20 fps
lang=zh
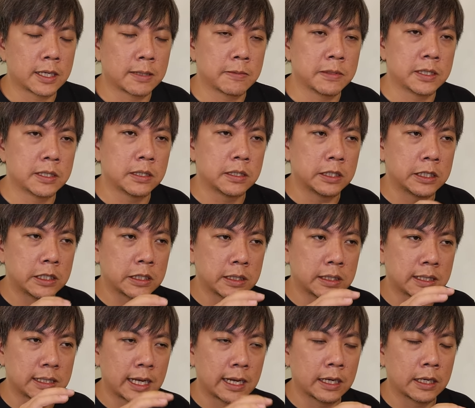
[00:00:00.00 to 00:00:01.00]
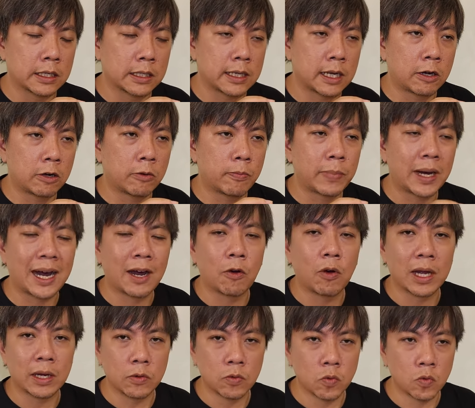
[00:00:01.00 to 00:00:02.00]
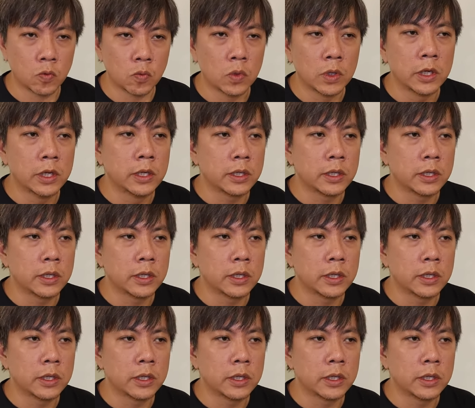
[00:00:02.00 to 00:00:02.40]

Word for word: 他们曾经涨到八万五。